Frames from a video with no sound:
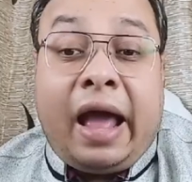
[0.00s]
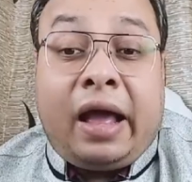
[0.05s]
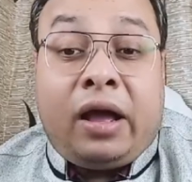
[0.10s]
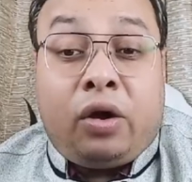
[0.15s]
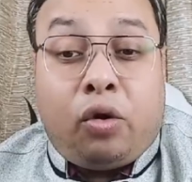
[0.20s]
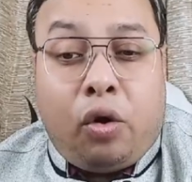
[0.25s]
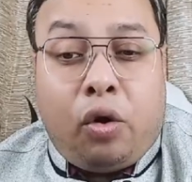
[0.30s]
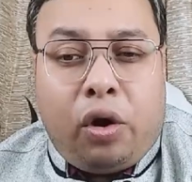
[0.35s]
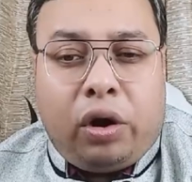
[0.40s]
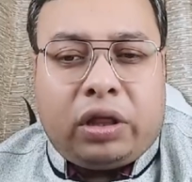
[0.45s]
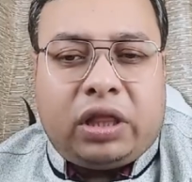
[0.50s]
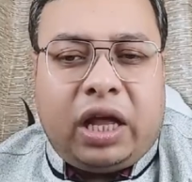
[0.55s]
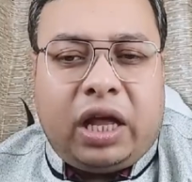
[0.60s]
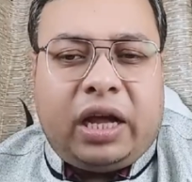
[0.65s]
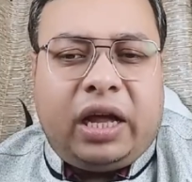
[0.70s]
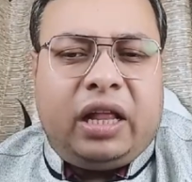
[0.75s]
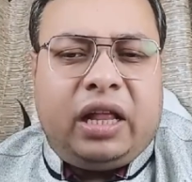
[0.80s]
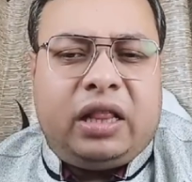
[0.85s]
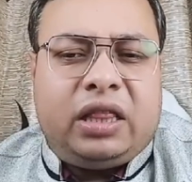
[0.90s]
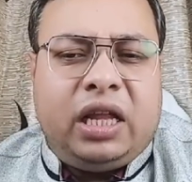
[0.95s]
এক
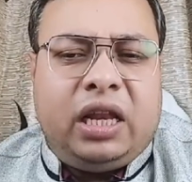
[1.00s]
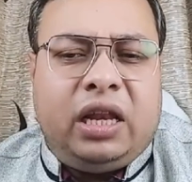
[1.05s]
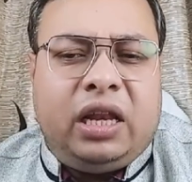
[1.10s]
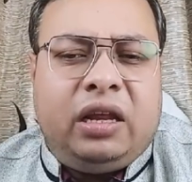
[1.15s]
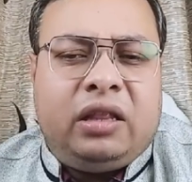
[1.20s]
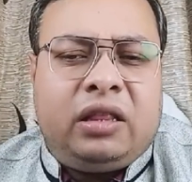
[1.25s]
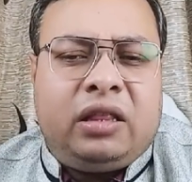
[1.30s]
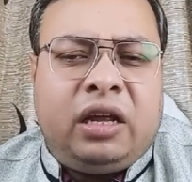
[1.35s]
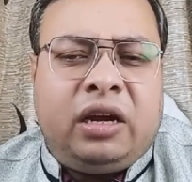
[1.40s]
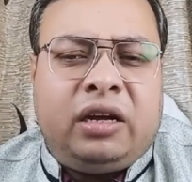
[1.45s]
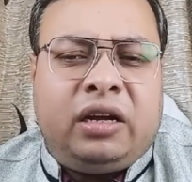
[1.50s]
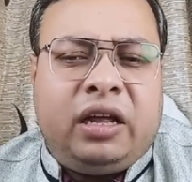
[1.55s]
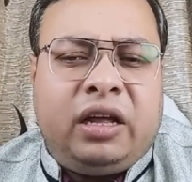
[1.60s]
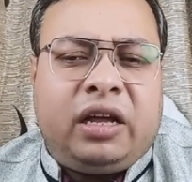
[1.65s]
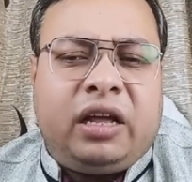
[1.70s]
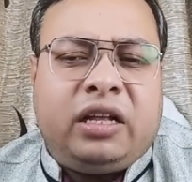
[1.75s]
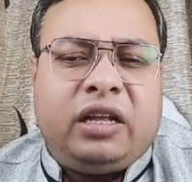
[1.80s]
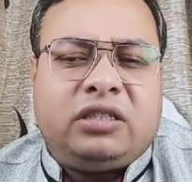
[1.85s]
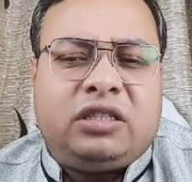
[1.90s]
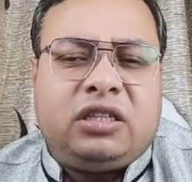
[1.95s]
কর্তাকে দিল্লিতে
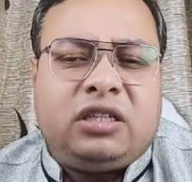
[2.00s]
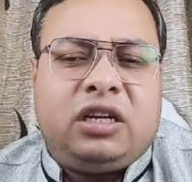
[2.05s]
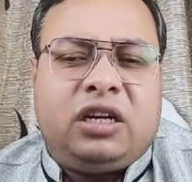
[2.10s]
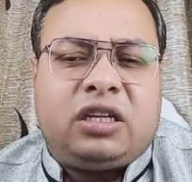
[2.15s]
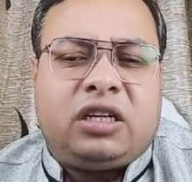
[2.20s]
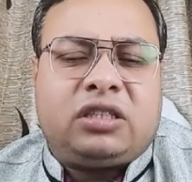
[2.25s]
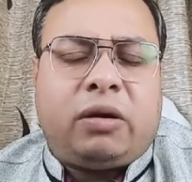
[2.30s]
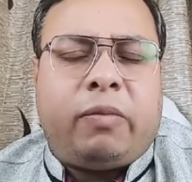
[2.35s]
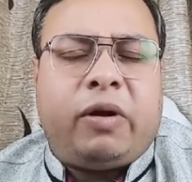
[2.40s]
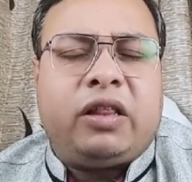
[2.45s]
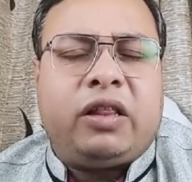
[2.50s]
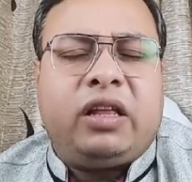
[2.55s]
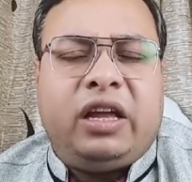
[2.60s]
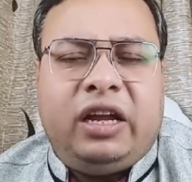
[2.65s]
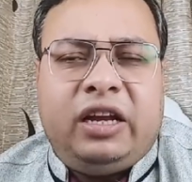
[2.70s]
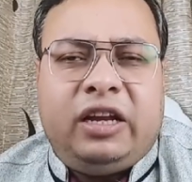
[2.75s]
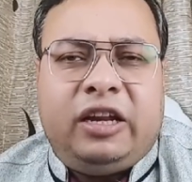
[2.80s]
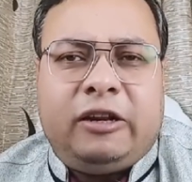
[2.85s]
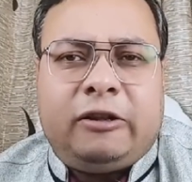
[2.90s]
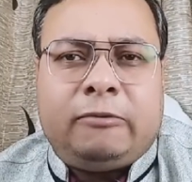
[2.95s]
ডেকে জিজ্ঞাসাবাদ
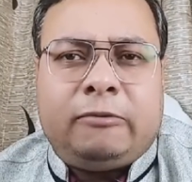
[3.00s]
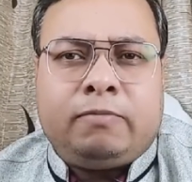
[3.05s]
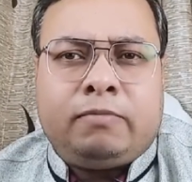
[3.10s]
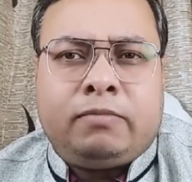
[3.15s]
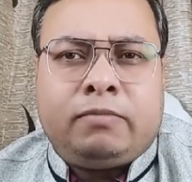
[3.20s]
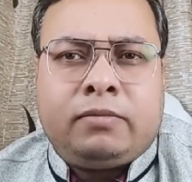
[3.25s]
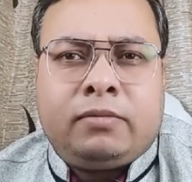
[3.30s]
ইডির